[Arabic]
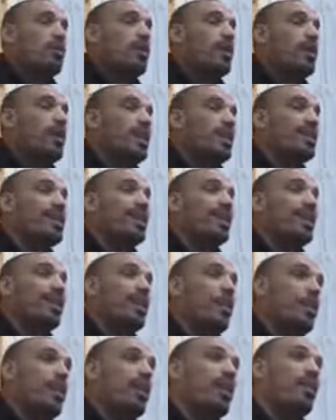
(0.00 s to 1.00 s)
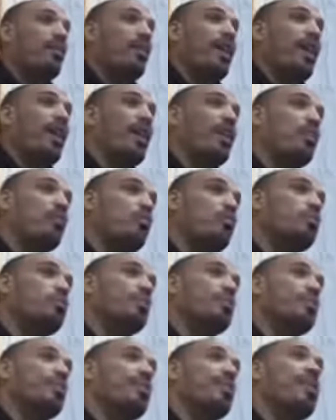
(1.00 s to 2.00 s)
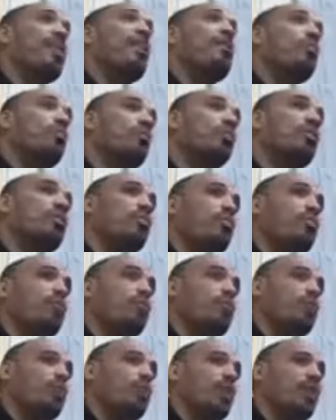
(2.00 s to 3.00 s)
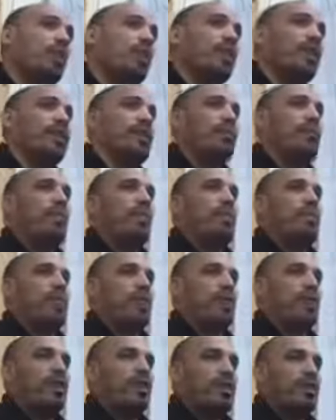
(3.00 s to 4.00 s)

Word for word: هو الذي يتوقف على جزء لا بد من وجوده ليتم المعنى